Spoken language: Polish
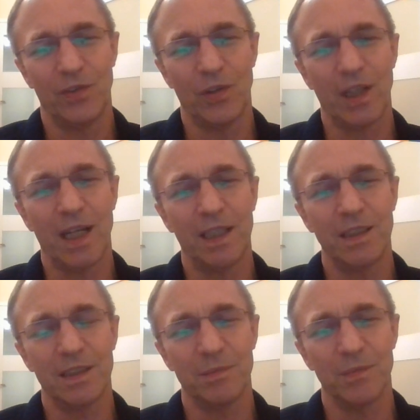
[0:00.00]
w
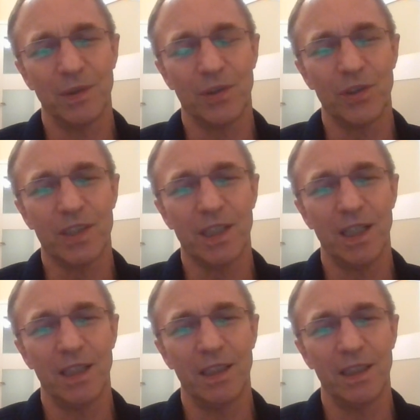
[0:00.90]
organizm
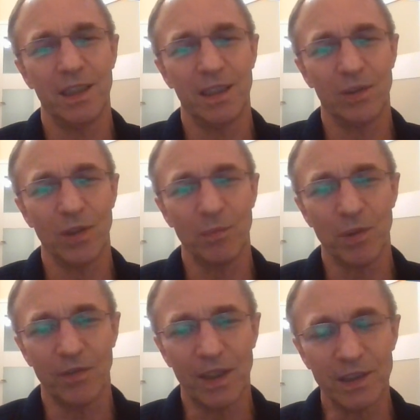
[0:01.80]
kościelny i który
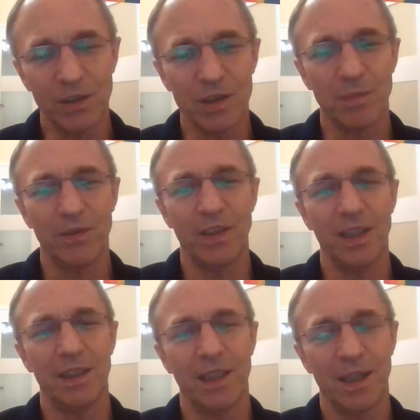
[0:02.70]
prowadzi do
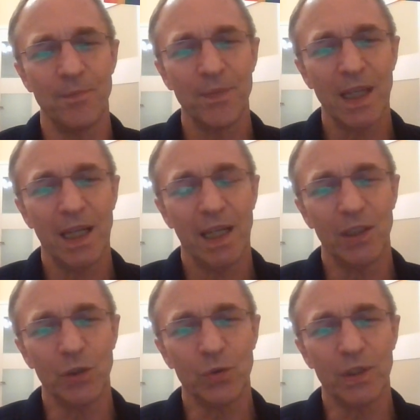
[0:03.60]
zbawienia.
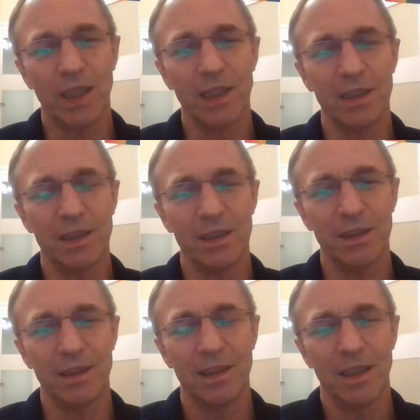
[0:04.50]
No tutaj e,
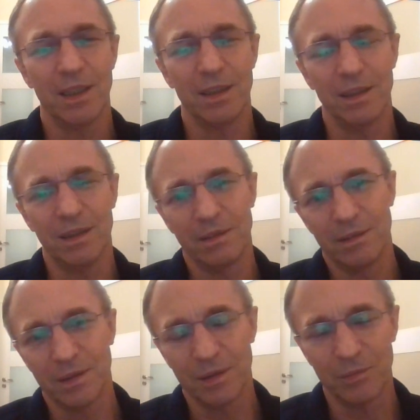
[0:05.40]
e,
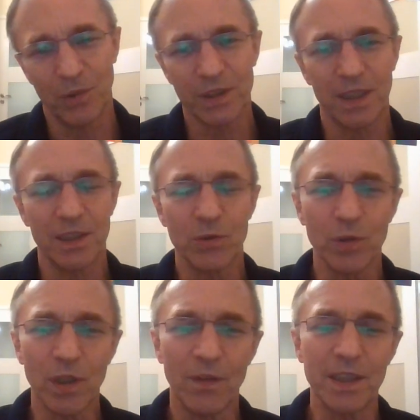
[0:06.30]
można
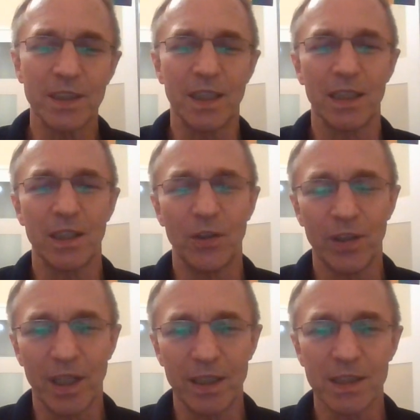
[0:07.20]
dyskutować, czy ta
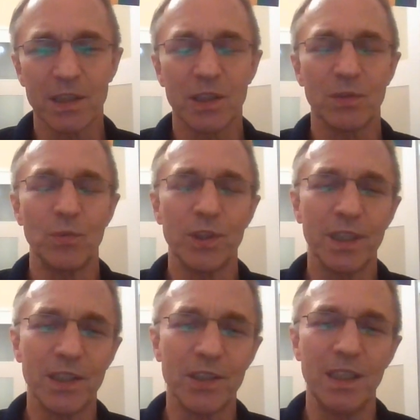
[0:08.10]
teoria jest
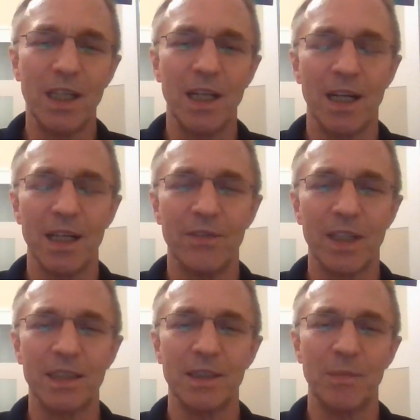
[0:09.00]
słuszna, czy nie, ale w
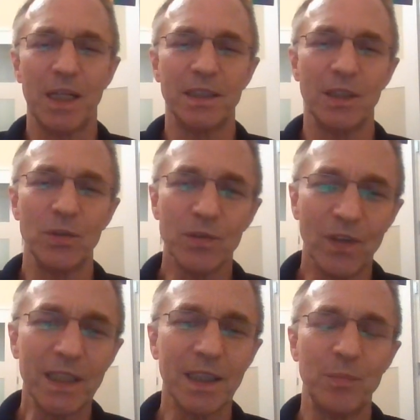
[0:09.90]
każdym razie już w
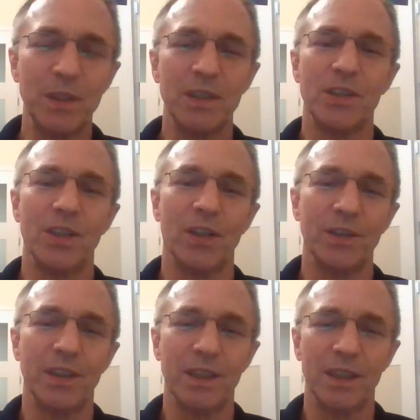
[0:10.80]
latach
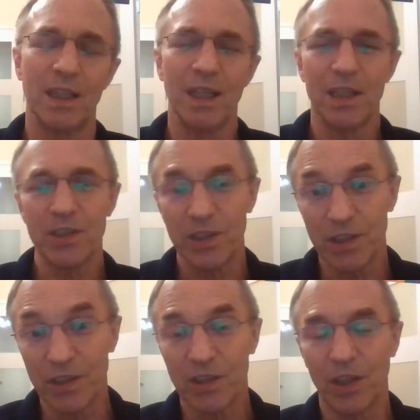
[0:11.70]
50.,
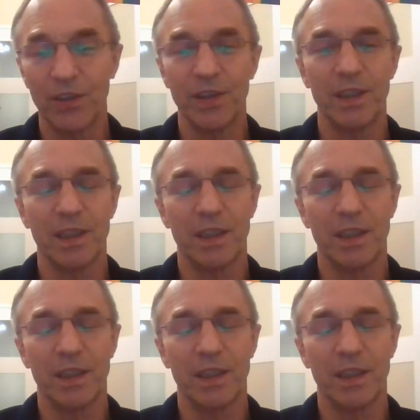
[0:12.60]
60.,